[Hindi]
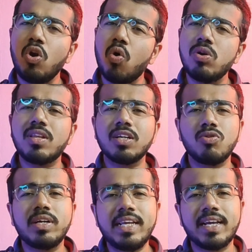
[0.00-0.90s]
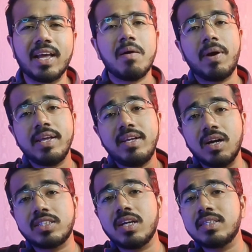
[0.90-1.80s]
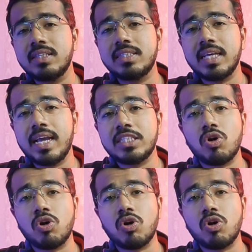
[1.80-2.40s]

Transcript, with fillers: लोन तक तो ठीक है बट यंगस्टर्स इन दिस एज